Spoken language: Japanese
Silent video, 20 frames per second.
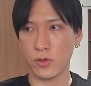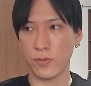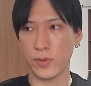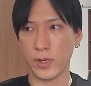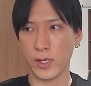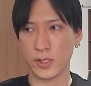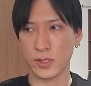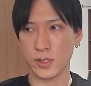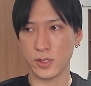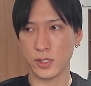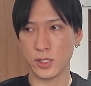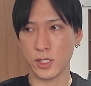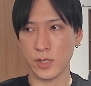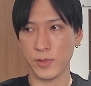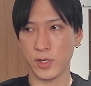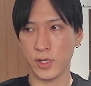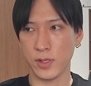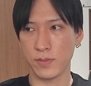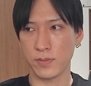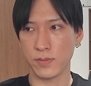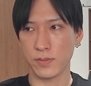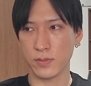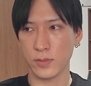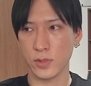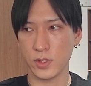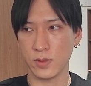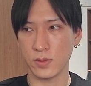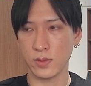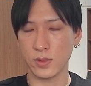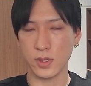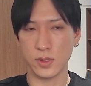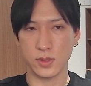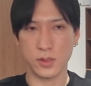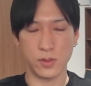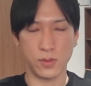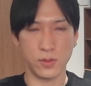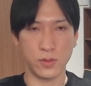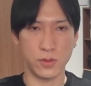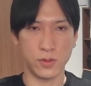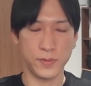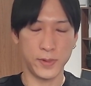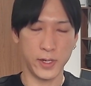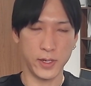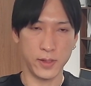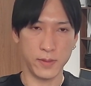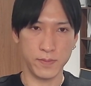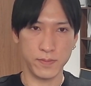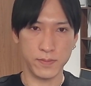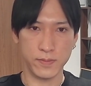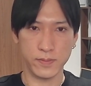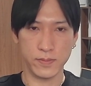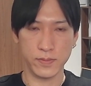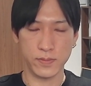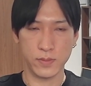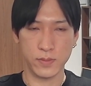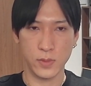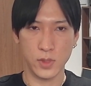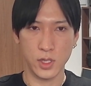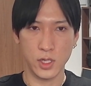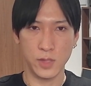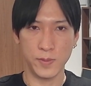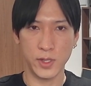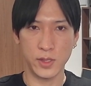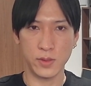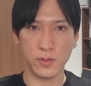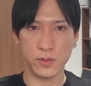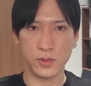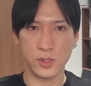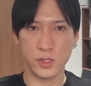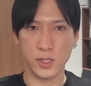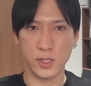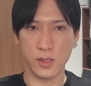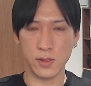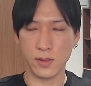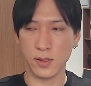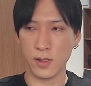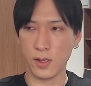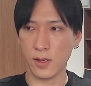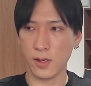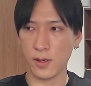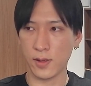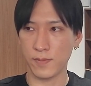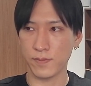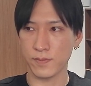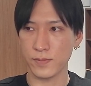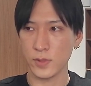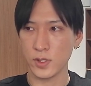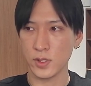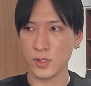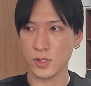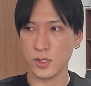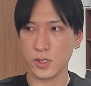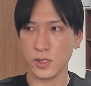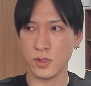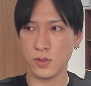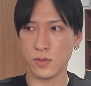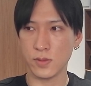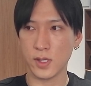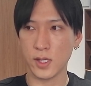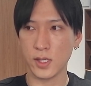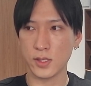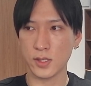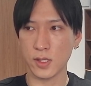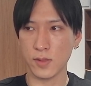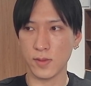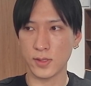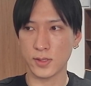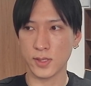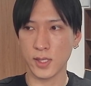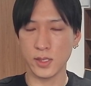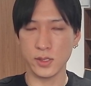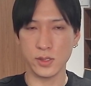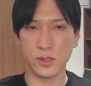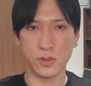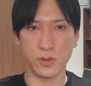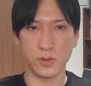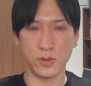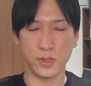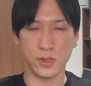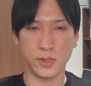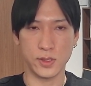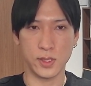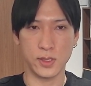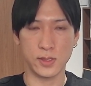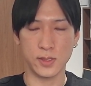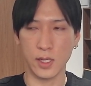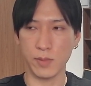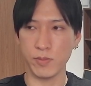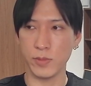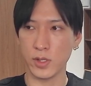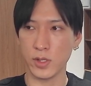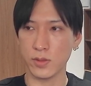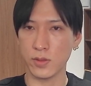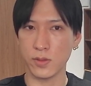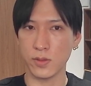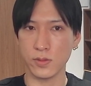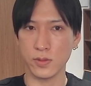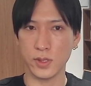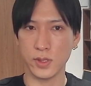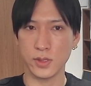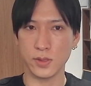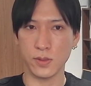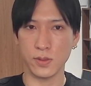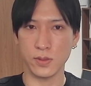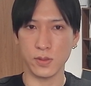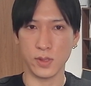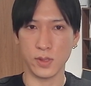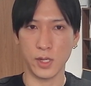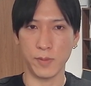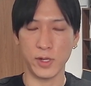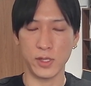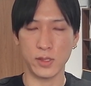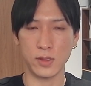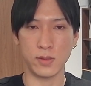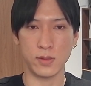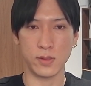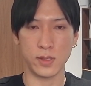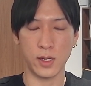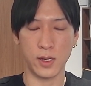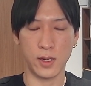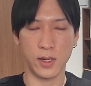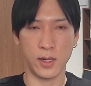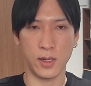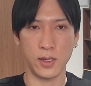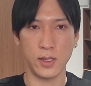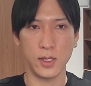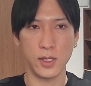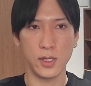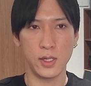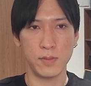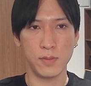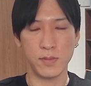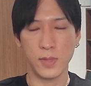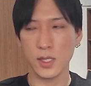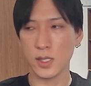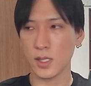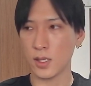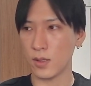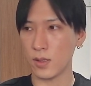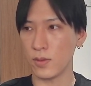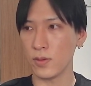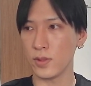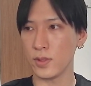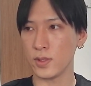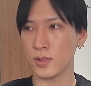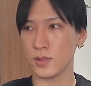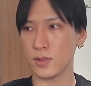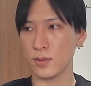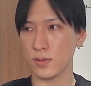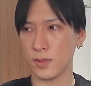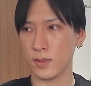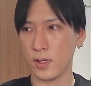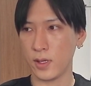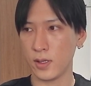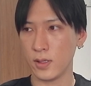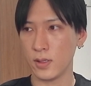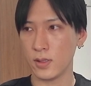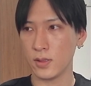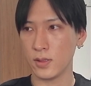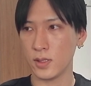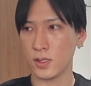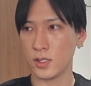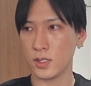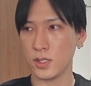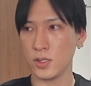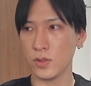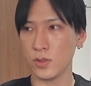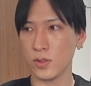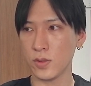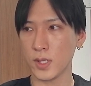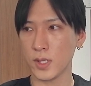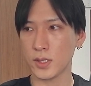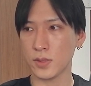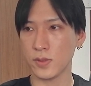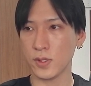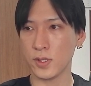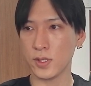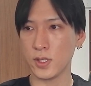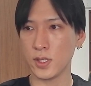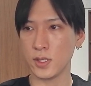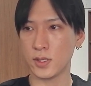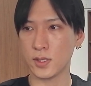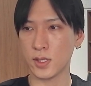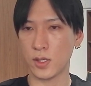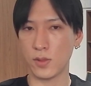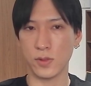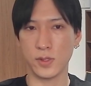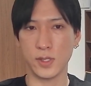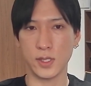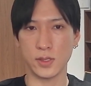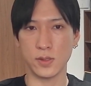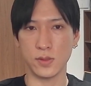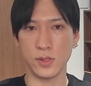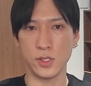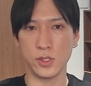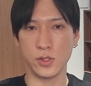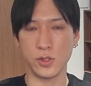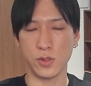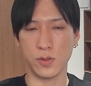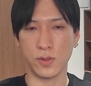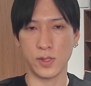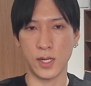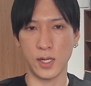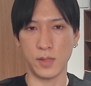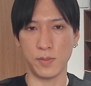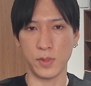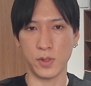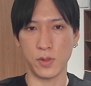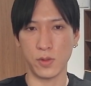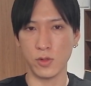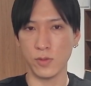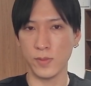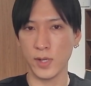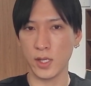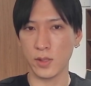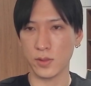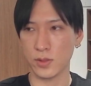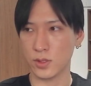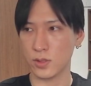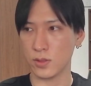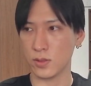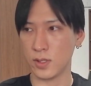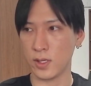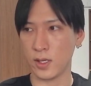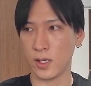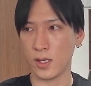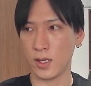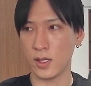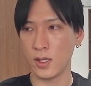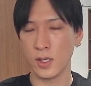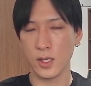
倍です、ちなみに。4.05倍。今の時点で、信用改ざんは3兆1300億円相当溜まってるから、まだ多いんですよね。で、信用評価損益率が6月の24日、まあ、ここまでの週で、